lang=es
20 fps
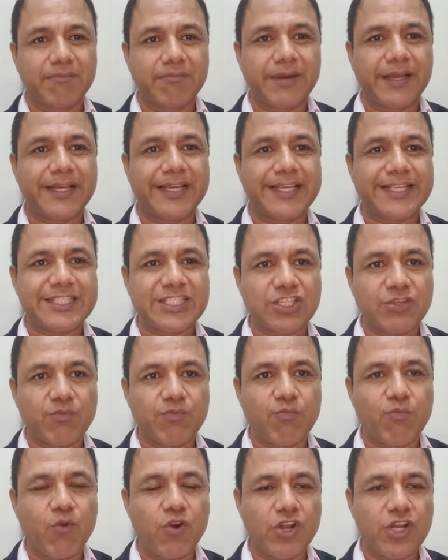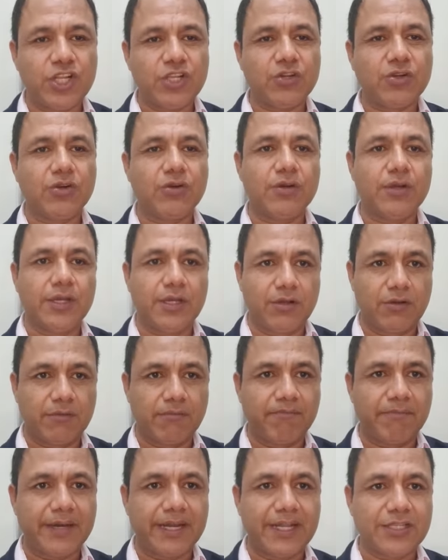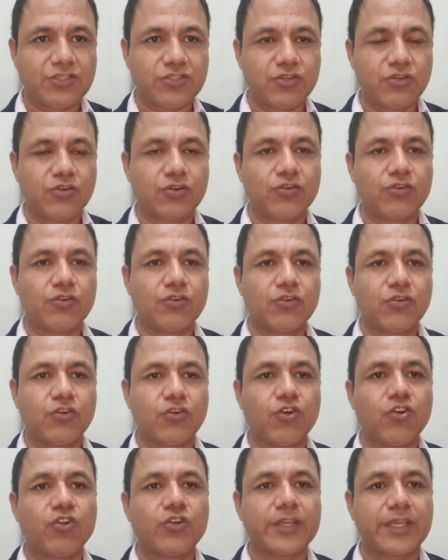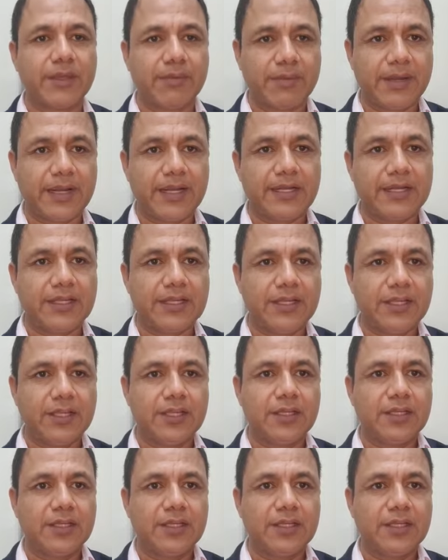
pague es simbólico en comparación con lo que vale